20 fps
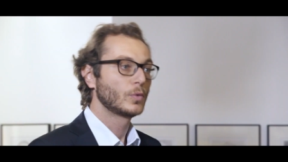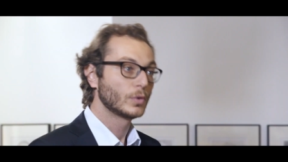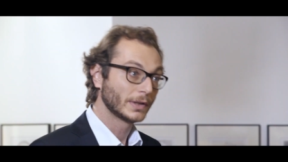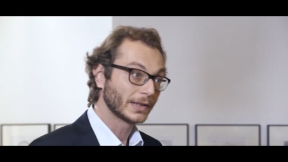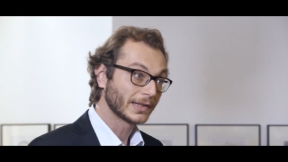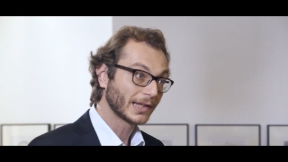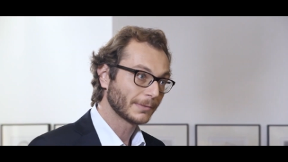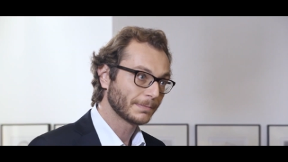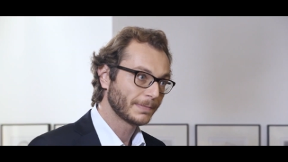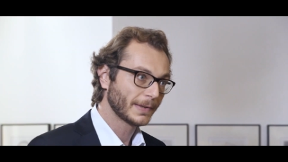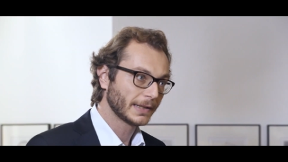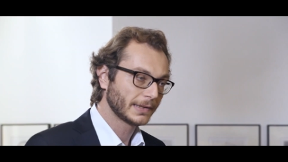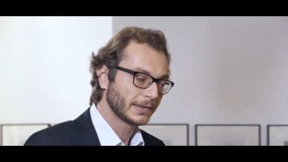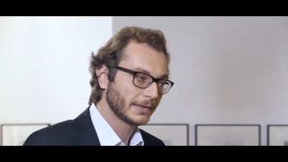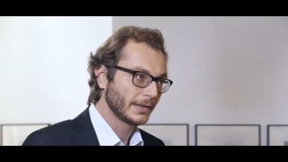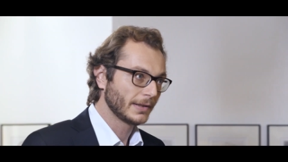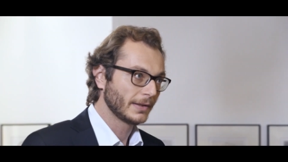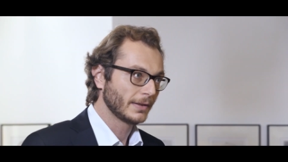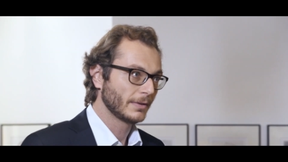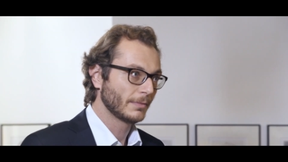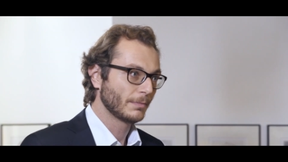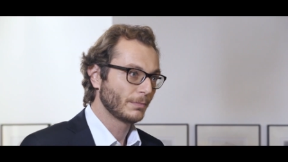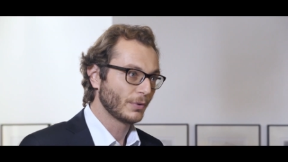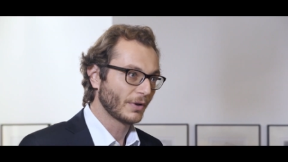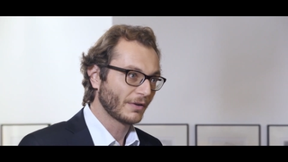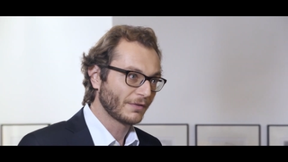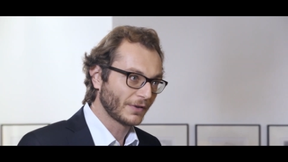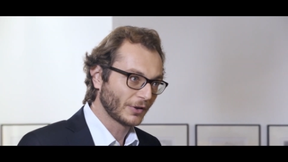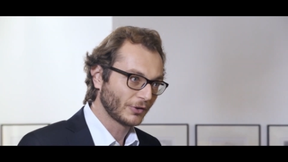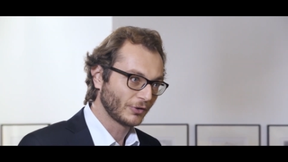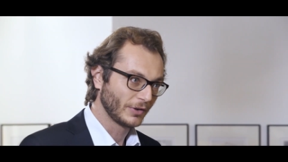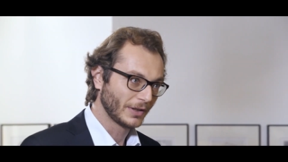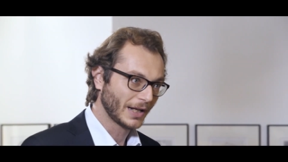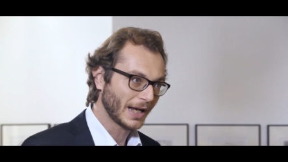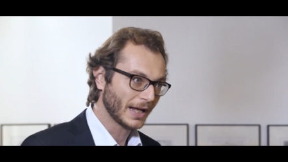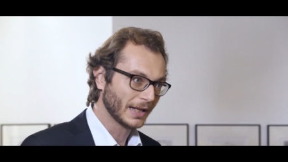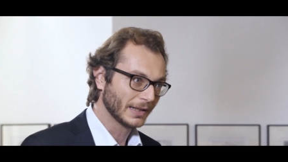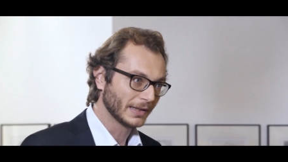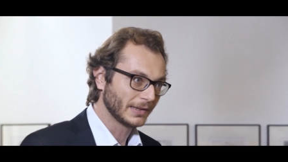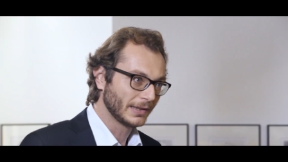Uno degli aspetti più
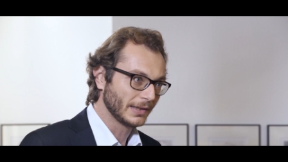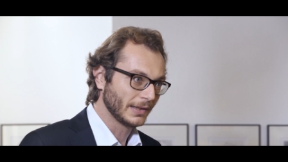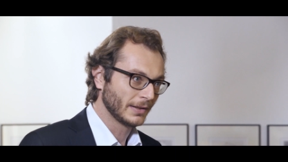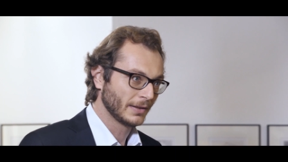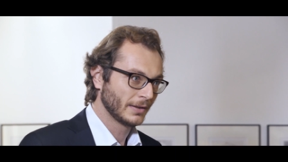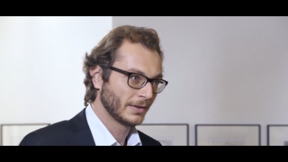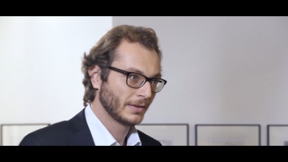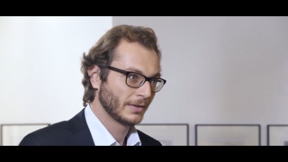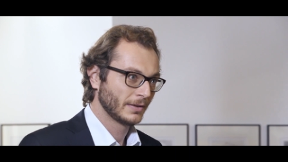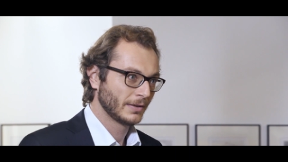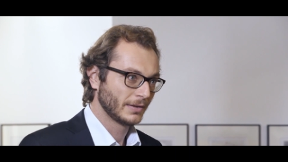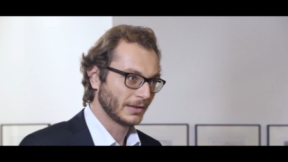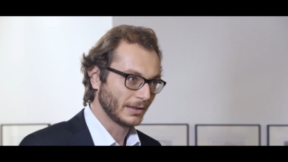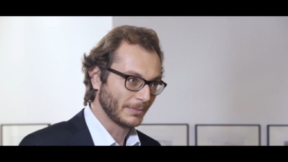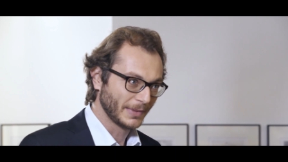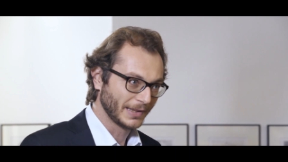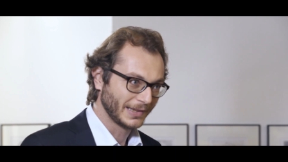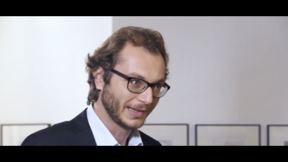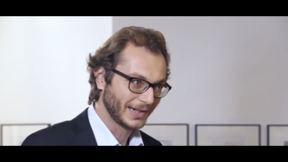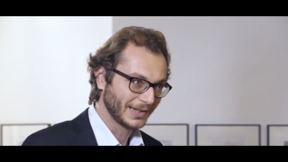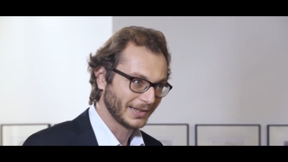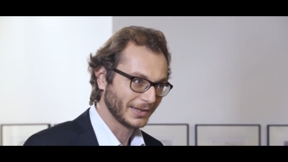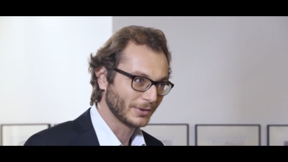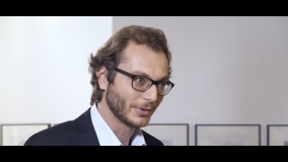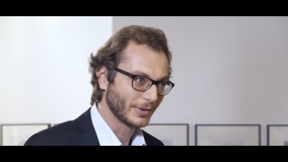affascinanti del mestiere